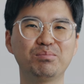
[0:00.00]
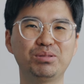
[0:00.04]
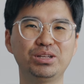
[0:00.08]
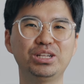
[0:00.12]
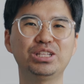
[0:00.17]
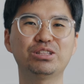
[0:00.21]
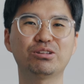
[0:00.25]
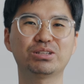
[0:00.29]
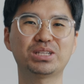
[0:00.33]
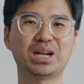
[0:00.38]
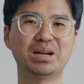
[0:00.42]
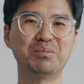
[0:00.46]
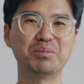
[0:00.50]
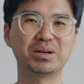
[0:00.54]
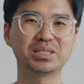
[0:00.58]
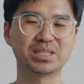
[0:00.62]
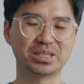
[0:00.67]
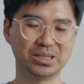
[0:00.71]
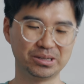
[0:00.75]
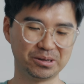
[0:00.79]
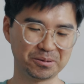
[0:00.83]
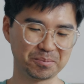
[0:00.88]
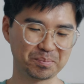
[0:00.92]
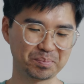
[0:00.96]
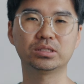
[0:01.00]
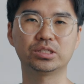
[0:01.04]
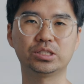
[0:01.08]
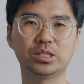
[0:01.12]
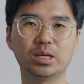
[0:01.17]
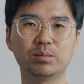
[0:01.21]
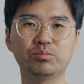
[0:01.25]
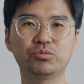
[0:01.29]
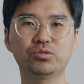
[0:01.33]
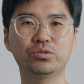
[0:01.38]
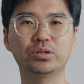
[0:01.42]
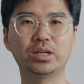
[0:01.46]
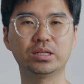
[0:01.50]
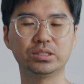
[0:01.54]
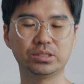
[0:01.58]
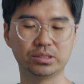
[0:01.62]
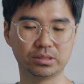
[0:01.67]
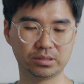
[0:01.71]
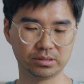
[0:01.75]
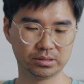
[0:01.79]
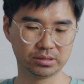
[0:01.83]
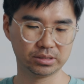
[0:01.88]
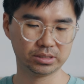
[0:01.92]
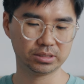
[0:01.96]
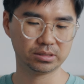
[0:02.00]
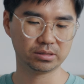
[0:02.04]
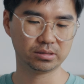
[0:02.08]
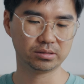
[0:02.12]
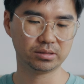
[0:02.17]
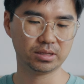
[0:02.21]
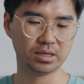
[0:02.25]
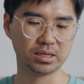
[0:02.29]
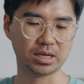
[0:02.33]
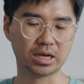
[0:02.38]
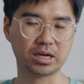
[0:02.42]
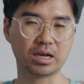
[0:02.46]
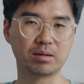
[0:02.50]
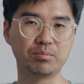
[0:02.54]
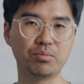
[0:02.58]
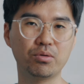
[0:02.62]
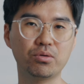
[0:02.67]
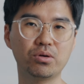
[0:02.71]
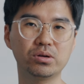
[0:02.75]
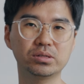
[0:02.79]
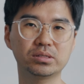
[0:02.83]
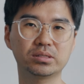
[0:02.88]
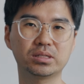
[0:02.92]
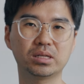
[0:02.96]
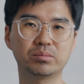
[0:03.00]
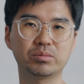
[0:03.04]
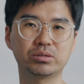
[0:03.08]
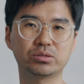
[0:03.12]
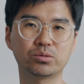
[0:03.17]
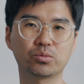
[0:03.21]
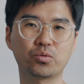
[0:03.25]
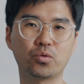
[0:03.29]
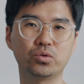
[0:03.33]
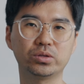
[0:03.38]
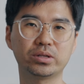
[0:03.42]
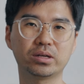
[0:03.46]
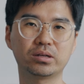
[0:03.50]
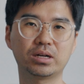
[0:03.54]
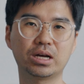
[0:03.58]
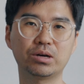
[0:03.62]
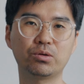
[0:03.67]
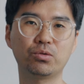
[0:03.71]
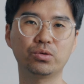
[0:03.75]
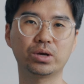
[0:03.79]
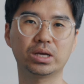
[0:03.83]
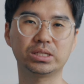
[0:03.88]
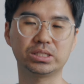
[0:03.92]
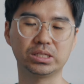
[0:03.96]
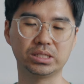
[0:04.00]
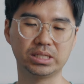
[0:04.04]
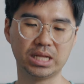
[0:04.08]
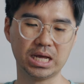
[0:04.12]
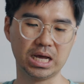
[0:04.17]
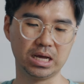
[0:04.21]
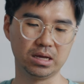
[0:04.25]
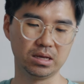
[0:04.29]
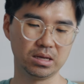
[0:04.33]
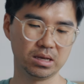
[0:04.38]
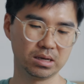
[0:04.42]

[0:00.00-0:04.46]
핀이 더 잘 맞아요. GM2 렌즈를 쓰시는데 약간 포커스 때문에 좀 고생을 하고 계신다.